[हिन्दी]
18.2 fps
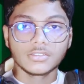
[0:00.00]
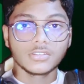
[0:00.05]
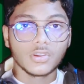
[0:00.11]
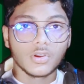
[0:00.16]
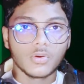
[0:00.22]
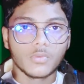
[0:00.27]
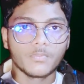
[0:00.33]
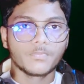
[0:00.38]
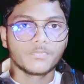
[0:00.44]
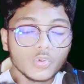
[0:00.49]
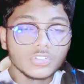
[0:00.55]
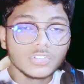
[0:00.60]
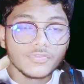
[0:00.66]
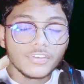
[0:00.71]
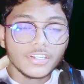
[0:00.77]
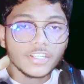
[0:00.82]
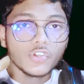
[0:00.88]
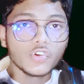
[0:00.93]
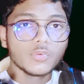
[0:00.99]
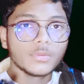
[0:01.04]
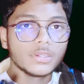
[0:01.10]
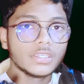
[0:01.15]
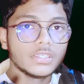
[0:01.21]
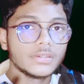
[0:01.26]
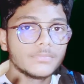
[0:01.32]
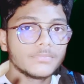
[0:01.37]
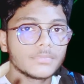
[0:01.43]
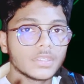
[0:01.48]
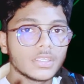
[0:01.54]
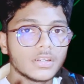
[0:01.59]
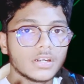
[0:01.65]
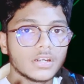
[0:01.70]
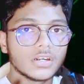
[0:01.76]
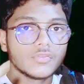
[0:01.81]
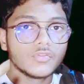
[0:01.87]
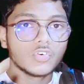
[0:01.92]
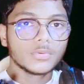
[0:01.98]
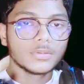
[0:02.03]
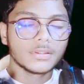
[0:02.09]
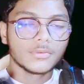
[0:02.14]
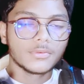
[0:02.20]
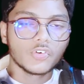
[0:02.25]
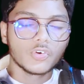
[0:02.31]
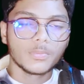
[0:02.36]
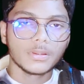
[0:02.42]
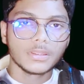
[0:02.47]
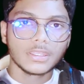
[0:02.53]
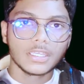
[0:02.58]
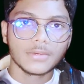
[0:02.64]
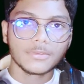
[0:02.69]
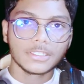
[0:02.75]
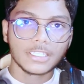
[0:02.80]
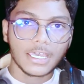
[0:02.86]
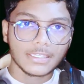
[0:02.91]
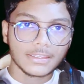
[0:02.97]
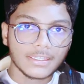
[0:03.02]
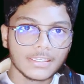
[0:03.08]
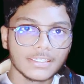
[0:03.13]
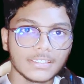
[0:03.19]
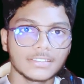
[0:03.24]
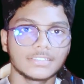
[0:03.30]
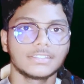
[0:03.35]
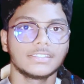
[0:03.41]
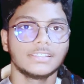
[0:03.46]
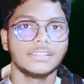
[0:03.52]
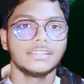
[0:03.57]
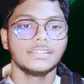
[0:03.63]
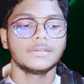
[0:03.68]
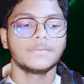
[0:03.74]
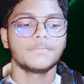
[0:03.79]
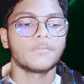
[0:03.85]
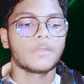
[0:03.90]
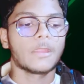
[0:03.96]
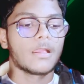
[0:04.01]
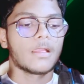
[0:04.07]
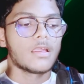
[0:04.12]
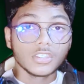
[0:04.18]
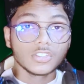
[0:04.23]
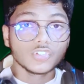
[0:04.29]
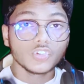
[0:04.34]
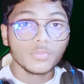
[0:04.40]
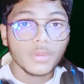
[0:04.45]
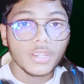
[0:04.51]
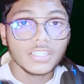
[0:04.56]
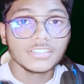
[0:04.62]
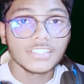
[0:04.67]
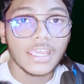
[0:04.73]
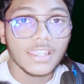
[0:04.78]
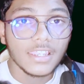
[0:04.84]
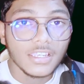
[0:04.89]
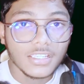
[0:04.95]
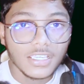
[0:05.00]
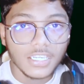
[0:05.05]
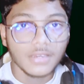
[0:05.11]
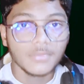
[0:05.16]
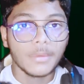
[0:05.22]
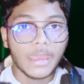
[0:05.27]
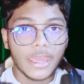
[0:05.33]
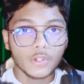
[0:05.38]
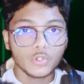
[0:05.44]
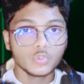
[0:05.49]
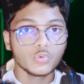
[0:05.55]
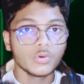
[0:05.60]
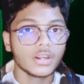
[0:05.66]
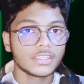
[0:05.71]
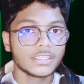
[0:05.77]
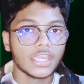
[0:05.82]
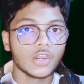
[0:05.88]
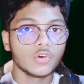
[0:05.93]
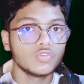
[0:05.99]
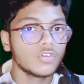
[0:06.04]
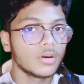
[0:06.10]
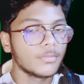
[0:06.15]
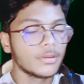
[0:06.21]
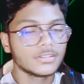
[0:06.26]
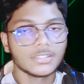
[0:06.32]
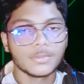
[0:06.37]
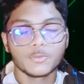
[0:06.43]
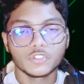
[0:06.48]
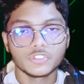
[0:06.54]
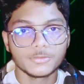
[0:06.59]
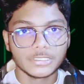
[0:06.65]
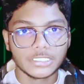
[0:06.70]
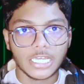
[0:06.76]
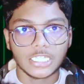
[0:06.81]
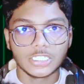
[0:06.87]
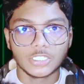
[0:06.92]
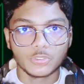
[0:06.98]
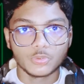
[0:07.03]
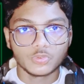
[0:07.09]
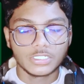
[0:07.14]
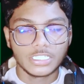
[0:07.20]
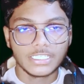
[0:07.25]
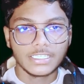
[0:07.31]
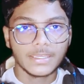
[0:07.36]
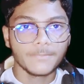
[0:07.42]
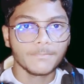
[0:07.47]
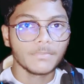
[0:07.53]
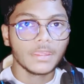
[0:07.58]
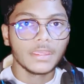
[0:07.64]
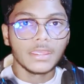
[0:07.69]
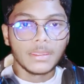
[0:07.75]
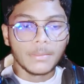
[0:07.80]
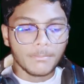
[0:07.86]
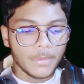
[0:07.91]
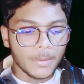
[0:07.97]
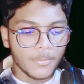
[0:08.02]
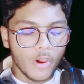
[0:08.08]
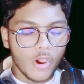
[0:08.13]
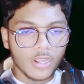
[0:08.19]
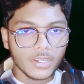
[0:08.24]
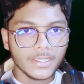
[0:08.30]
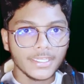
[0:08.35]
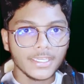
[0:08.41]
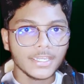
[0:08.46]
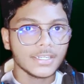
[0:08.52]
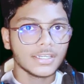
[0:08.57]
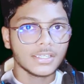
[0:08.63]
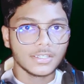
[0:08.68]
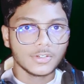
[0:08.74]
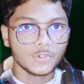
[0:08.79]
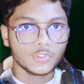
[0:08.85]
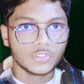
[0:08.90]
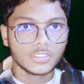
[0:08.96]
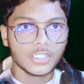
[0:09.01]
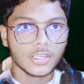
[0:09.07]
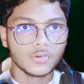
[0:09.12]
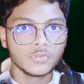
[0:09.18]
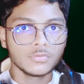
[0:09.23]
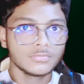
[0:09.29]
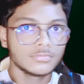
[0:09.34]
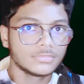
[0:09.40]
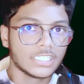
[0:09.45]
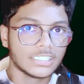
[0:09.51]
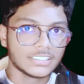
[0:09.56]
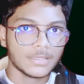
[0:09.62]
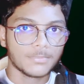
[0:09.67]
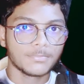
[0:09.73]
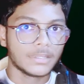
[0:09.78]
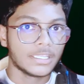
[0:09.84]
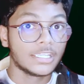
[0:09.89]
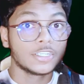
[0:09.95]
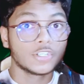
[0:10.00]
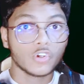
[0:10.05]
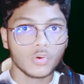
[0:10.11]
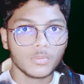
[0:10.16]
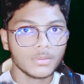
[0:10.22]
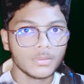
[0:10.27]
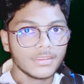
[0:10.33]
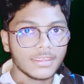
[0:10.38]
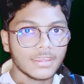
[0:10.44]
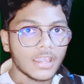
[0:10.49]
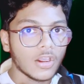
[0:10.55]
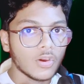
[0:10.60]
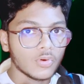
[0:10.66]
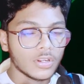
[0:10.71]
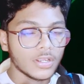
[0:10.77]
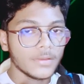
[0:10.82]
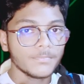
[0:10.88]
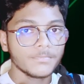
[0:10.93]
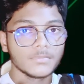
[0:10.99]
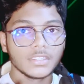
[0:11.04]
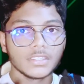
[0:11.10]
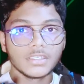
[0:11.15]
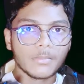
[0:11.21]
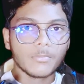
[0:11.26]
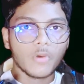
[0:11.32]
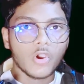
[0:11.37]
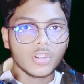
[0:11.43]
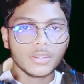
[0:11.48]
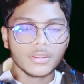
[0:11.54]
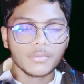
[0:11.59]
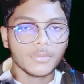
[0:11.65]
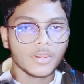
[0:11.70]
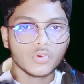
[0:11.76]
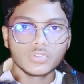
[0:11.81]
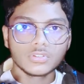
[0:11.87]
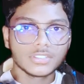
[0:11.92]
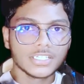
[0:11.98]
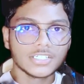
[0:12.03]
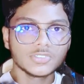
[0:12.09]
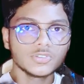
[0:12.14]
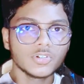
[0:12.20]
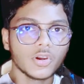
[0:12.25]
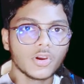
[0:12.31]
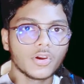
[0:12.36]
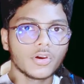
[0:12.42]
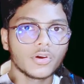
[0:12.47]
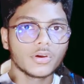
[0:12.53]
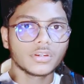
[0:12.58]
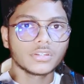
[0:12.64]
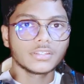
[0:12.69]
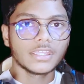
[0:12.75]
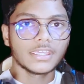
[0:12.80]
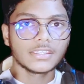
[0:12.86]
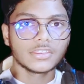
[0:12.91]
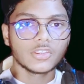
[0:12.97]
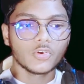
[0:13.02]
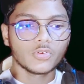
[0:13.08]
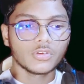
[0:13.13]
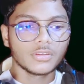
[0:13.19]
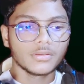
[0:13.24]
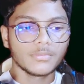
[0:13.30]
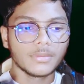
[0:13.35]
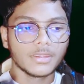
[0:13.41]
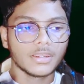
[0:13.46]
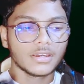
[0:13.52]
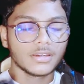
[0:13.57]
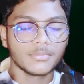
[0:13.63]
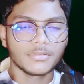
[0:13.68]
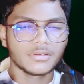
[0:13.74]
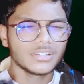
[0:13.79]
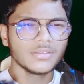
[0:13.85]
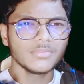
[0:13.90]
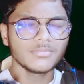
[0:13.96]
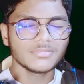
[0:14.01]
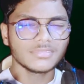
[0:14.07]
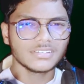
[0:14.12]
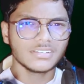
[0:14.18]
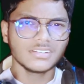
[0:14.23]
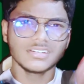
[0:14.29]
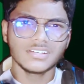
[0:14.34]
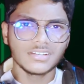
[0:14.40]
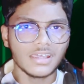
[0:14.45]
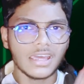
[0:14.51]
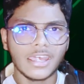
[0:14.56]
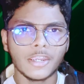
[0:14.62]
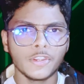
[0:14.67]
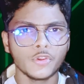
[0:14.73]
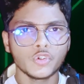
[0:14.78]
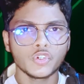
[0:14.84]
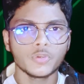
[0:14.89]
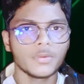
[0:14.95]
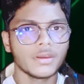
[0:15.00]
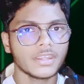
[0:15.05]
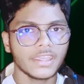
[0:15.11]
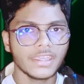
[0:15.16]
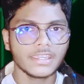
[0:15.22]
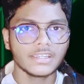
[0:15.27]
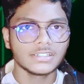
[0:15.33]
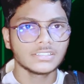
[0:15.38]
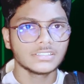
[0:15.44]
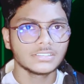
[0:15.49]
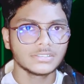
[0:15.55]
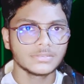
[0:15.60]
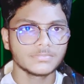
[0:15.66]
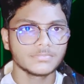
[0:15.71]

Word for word: सो so, उस वीडियो में वो वो बंदा बताता है कि सो मेरा चैनल कब हैक हुआ क्या हुआ मैं सब कुछ बताता हूँ ठीक है मैं मॉर्निंग उठता हूँ जैसे अपने इंट्रो में देखा होगा मॉर्निंग में उठता हूँ और देखता हूँ कि मेरा मतलब हर यूट्यूबर का एक